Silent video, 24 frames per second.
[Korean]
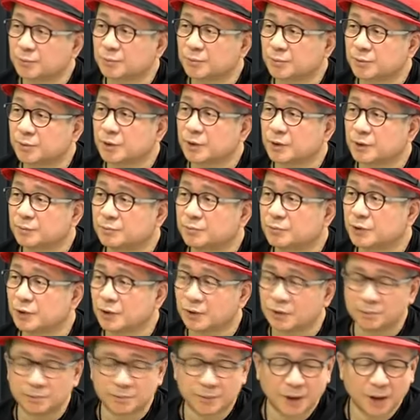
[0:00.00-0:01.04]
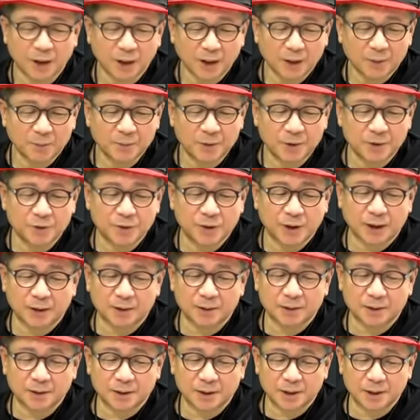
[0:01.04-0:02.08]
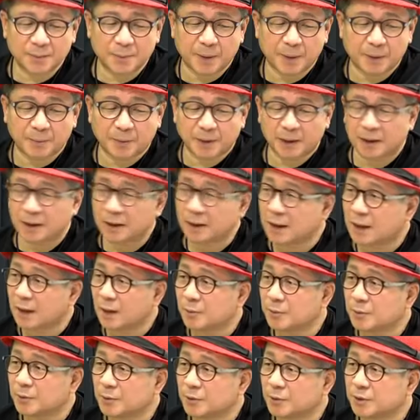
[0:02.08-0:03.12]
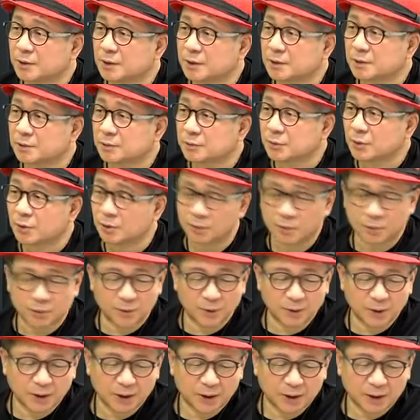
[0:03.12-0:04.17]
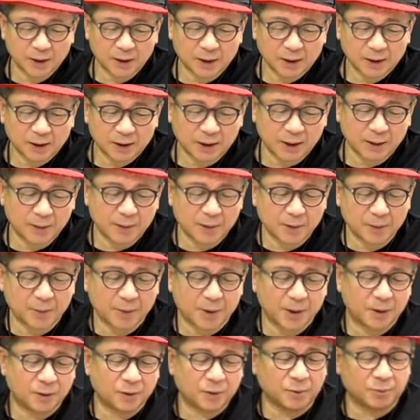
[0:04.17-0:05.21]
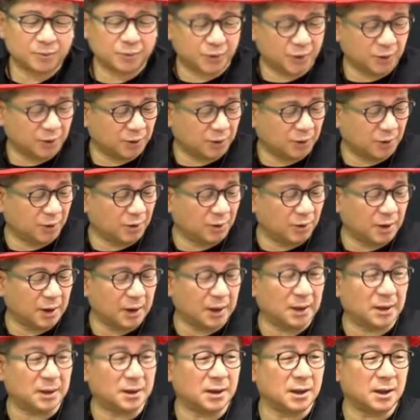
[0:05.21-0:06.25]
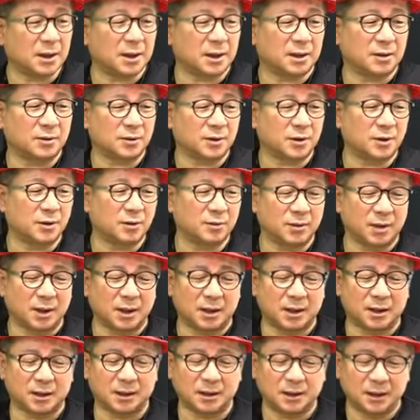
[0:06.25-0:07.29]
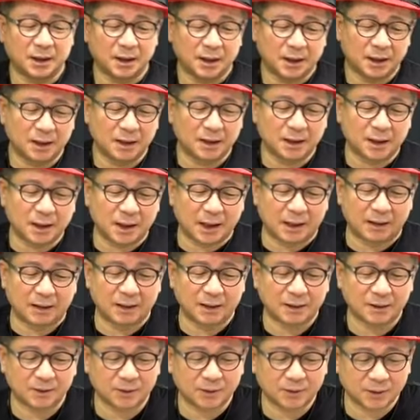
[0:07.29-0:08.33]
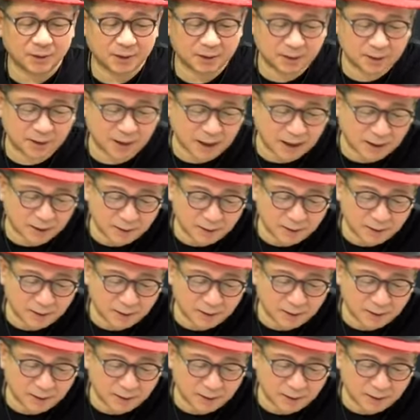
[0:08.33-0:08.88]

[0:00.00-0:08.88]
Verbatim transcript: 무조건 무조건 민주당 깃발만 나오면 또 찍었고. 그 다음에 이번엔 또 부정선거가 있으니까 또 결과가 이렇게 나와서 또 된